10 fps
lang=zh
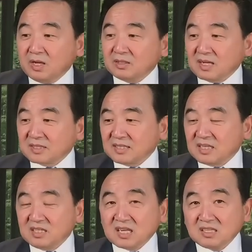当他
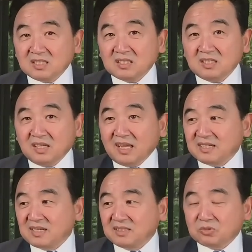第三期连
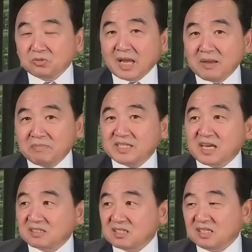任的时候，他也没
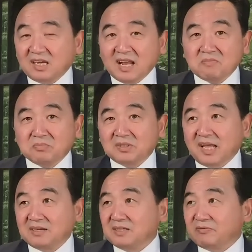讲自己连任不
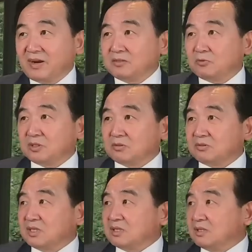连任，反正我就是
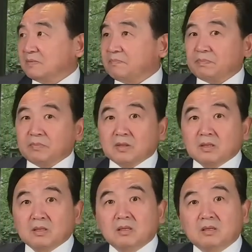这个。
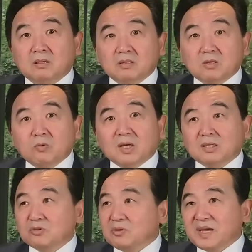So what？
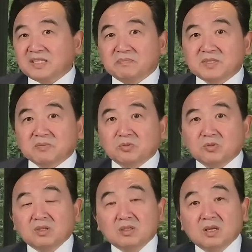随便你们怎么
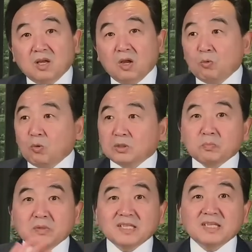说，我都
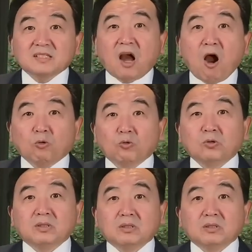不跟你讨论。